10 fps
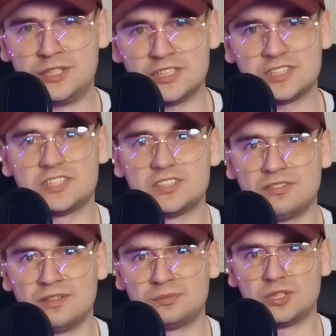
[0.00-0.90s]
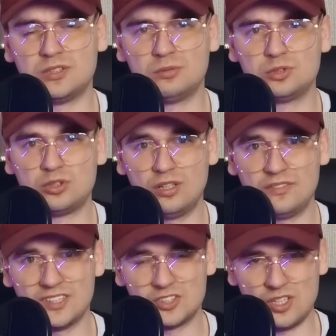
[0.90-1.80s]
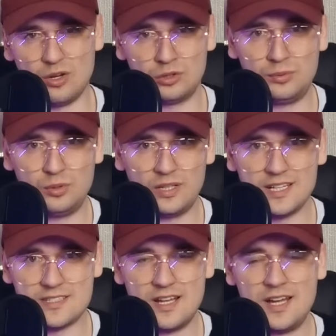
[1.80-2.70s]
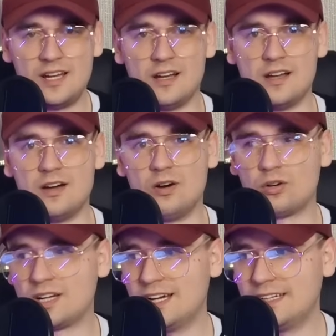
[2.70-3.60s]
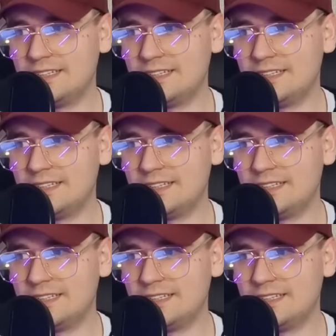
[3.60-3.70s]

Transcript: Cieszę się, że Wam się dobrze ogląda, że odbiór jest e, ok